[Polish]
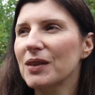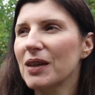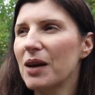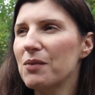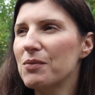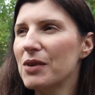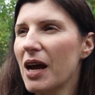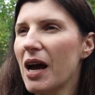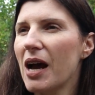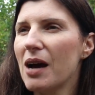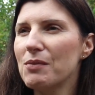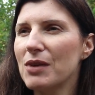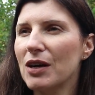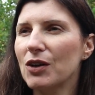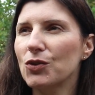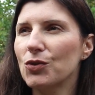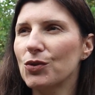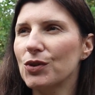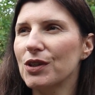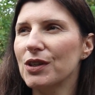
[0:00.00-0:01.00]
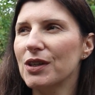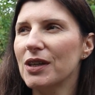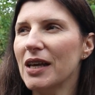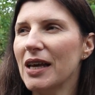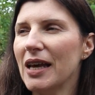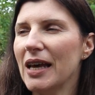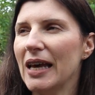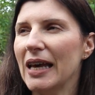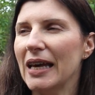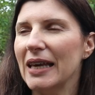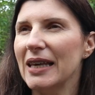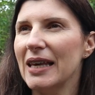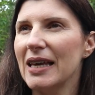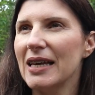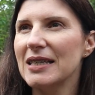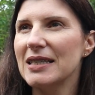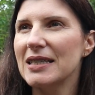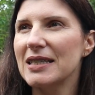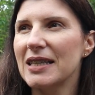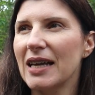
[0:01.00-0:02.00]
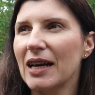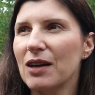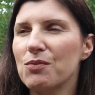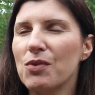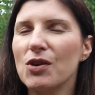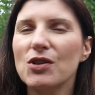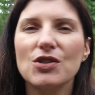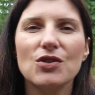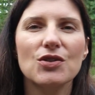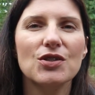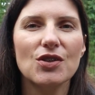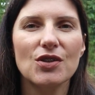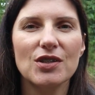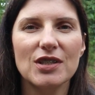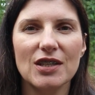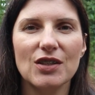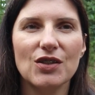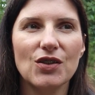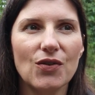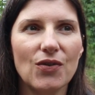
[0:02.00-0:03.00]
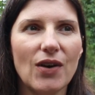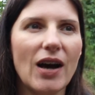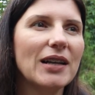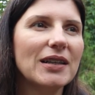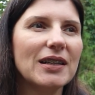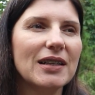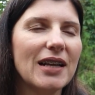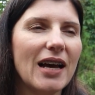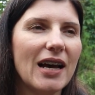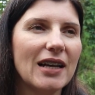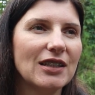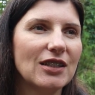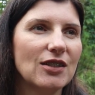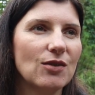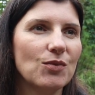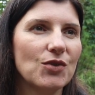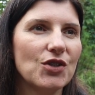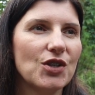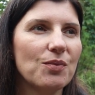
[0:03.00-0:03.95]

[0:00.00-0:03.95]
Abrahama, który jest tak mocno skoncentrowany na tym,